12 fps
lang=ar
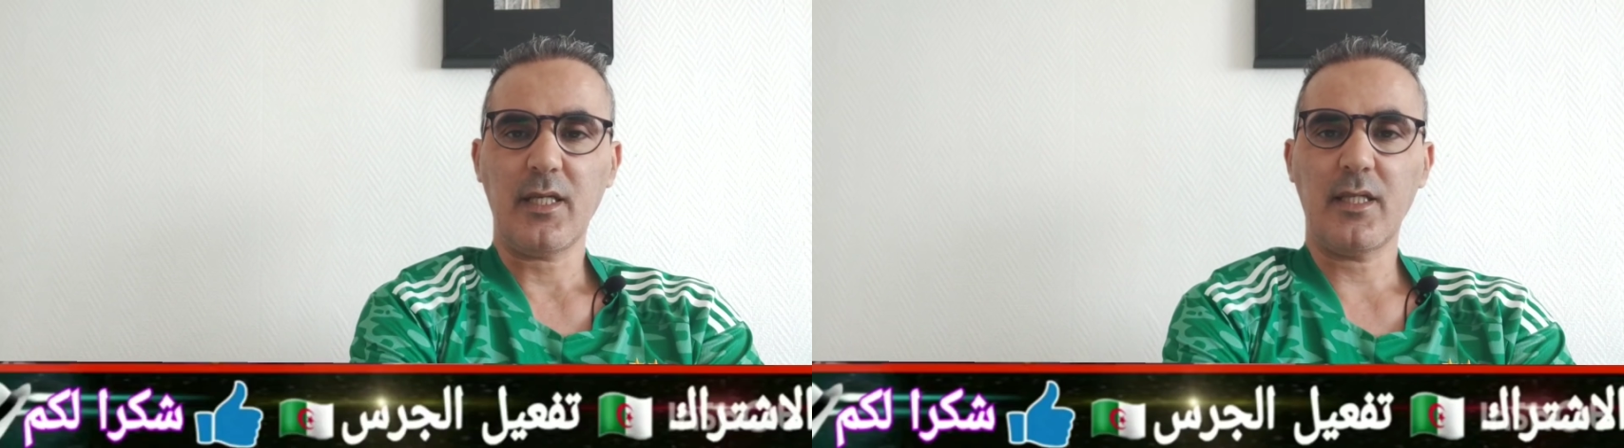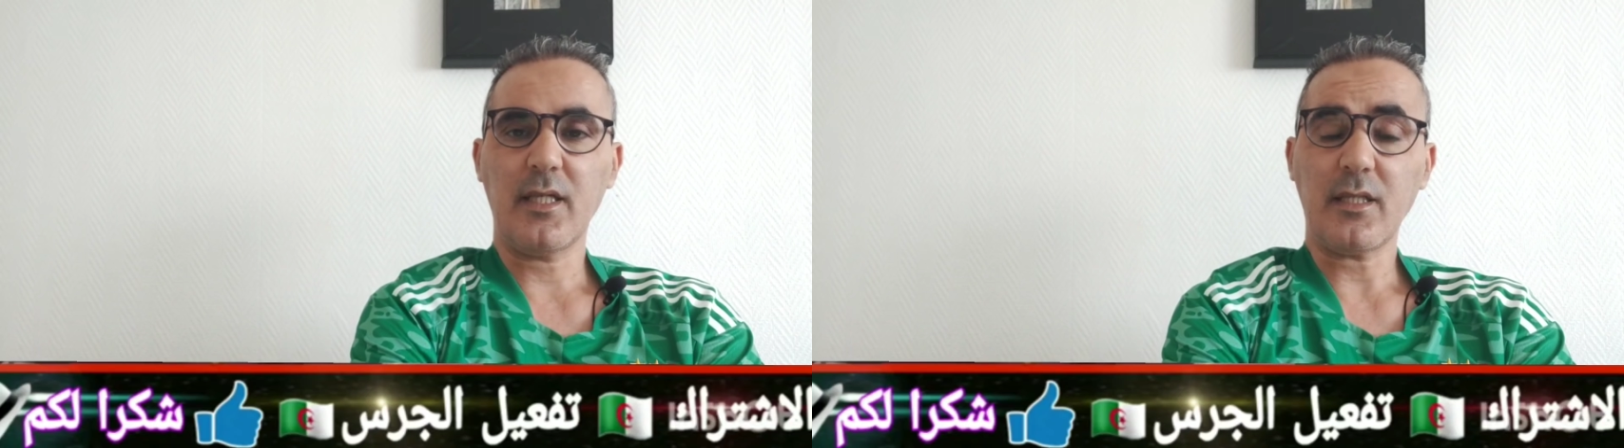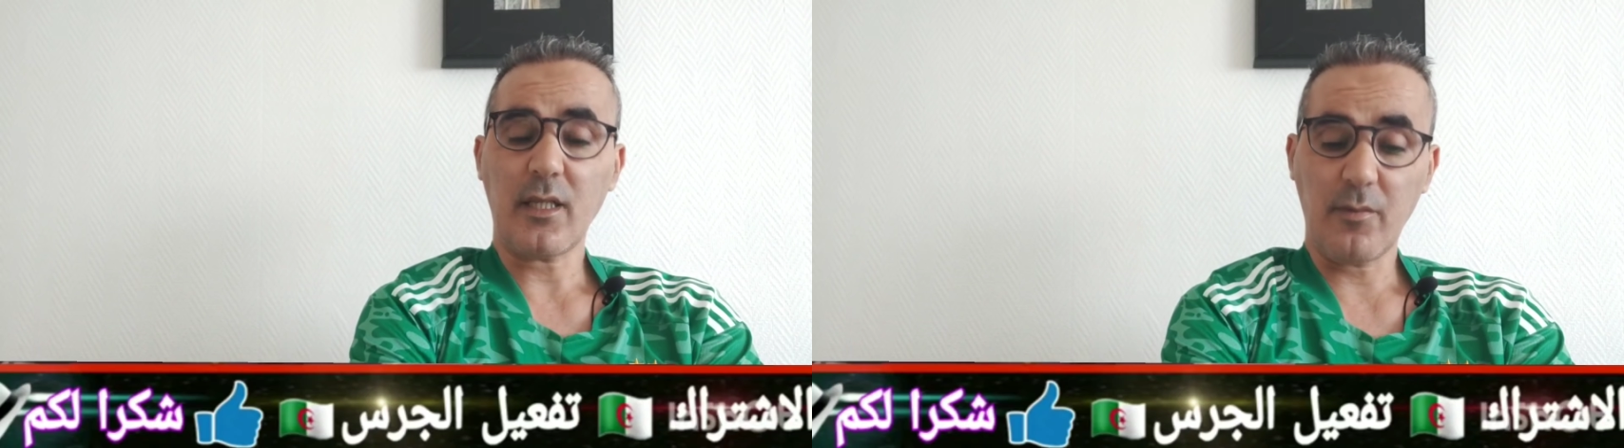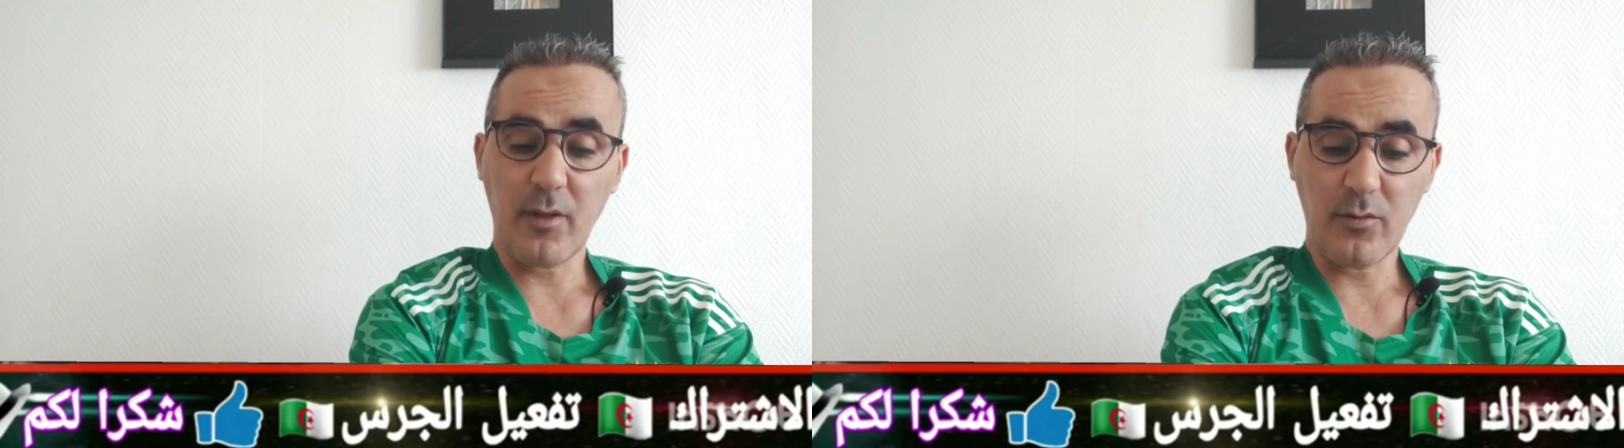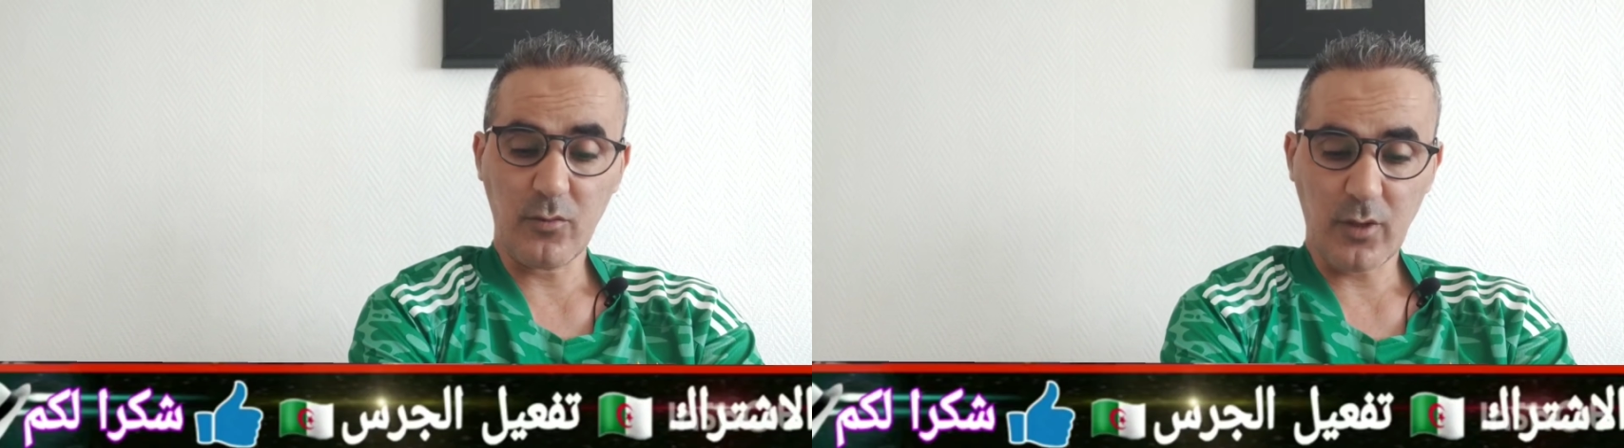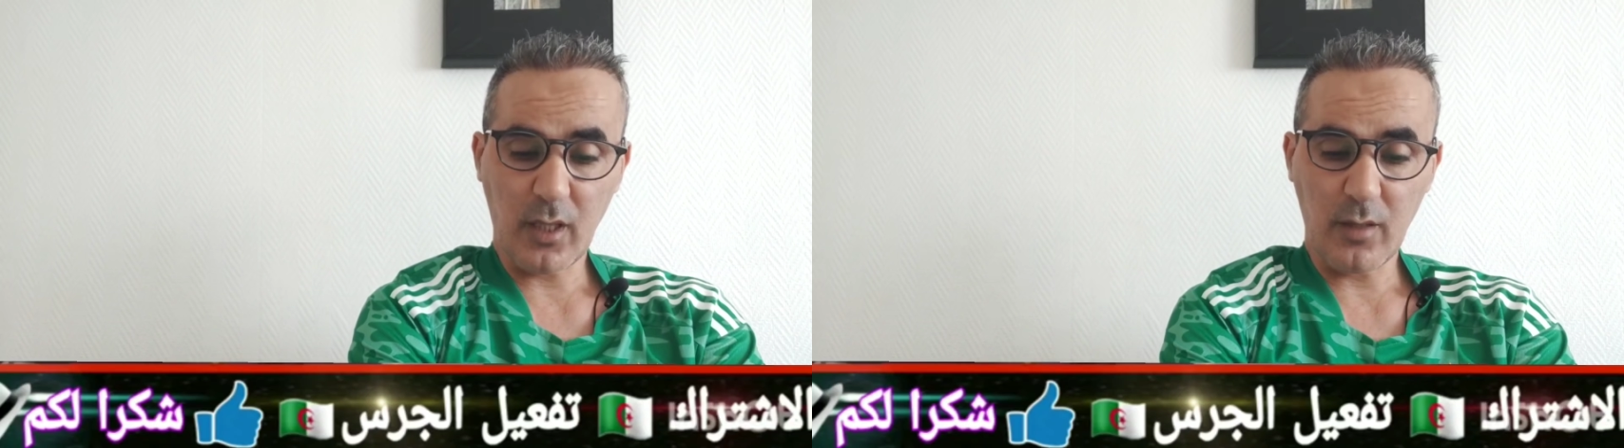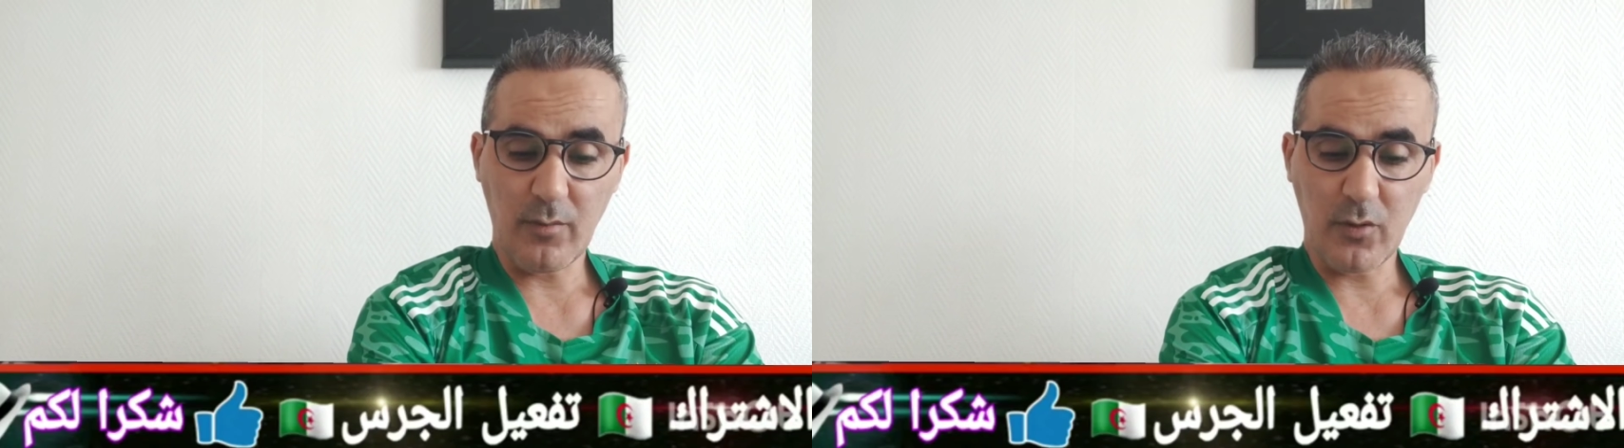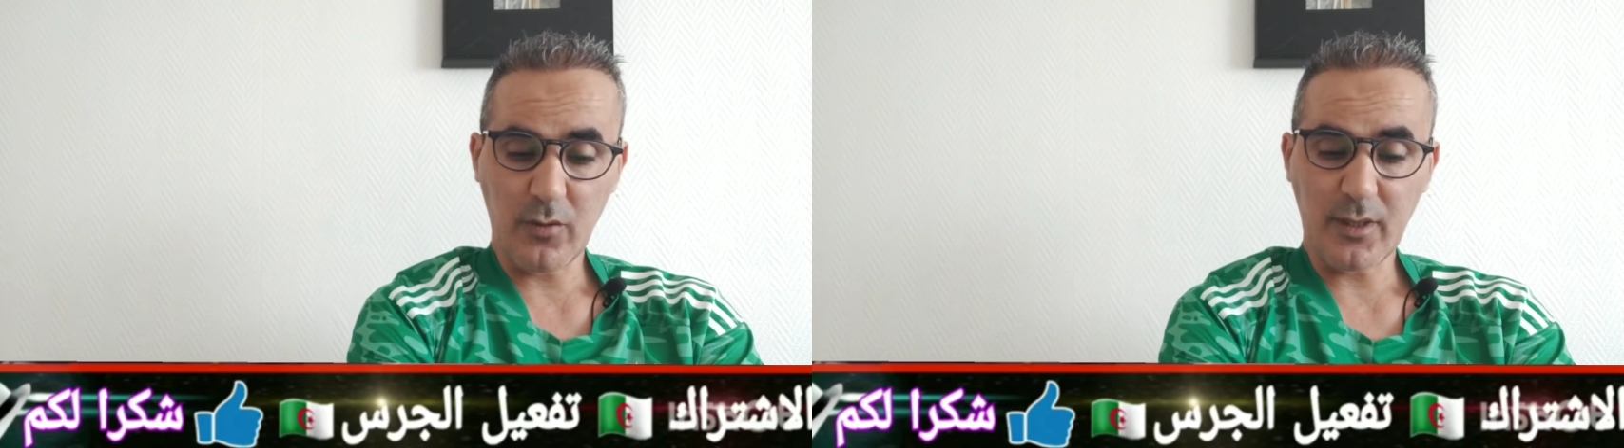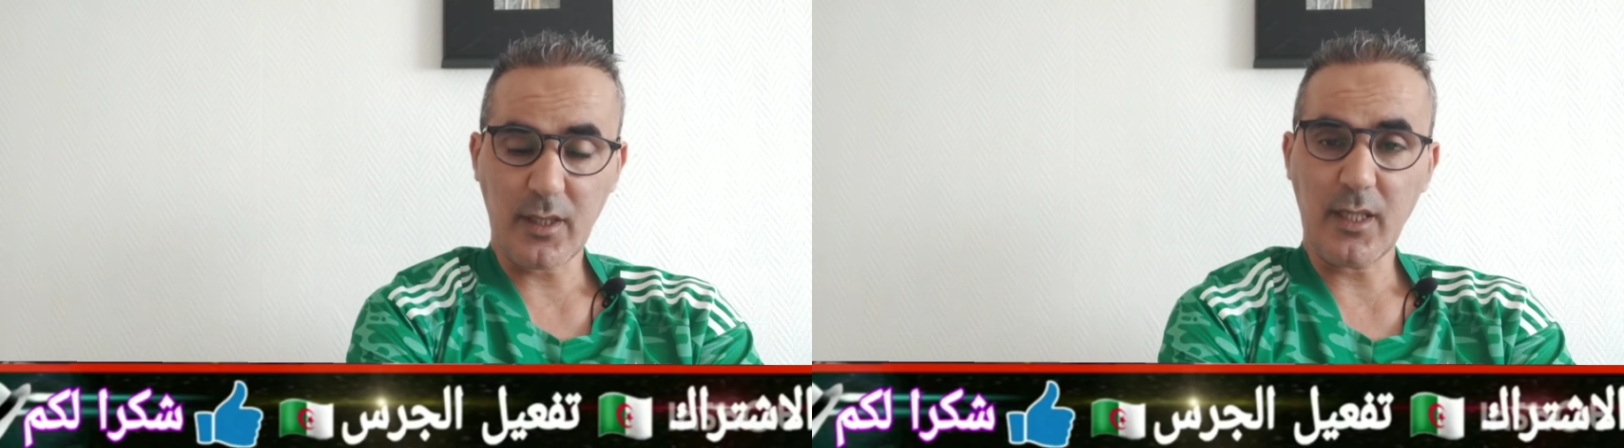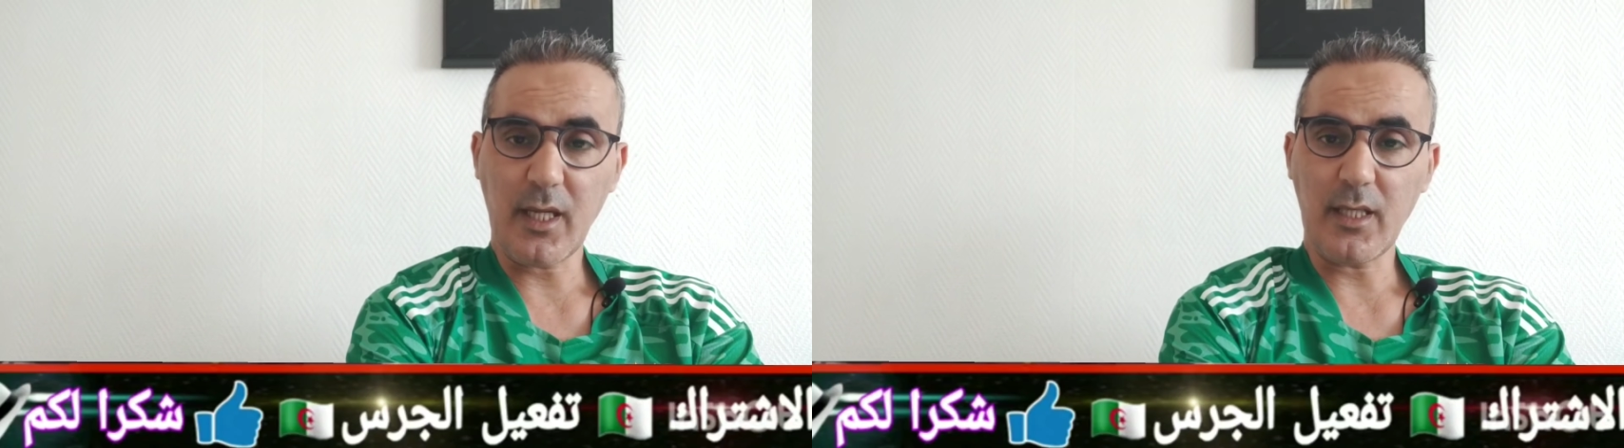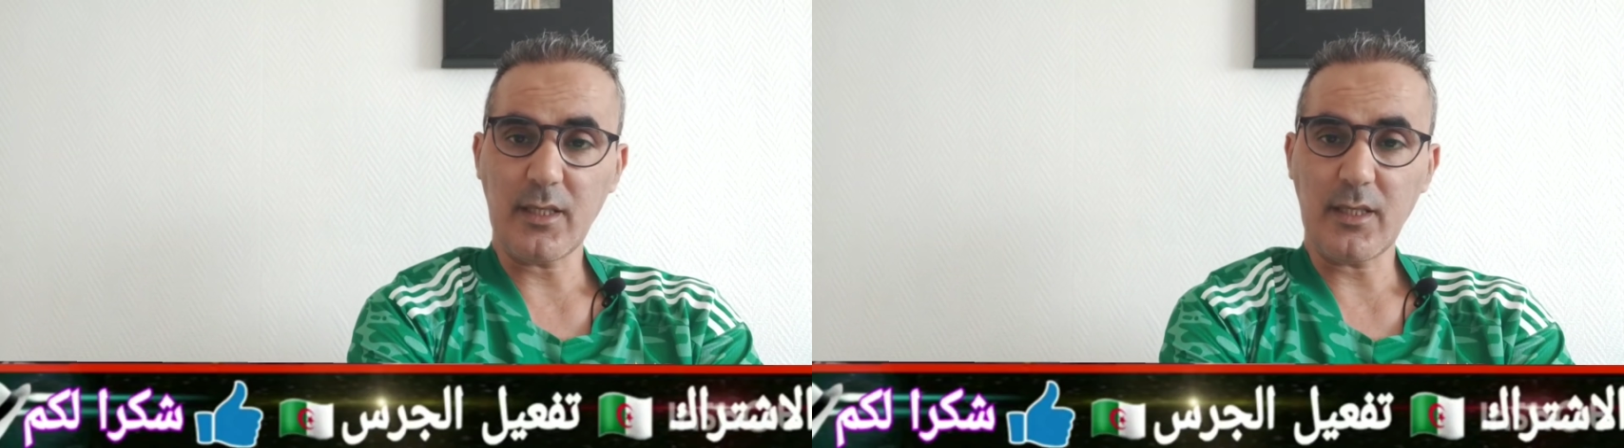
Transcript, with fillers: قناة أخبار المنتخب الوطني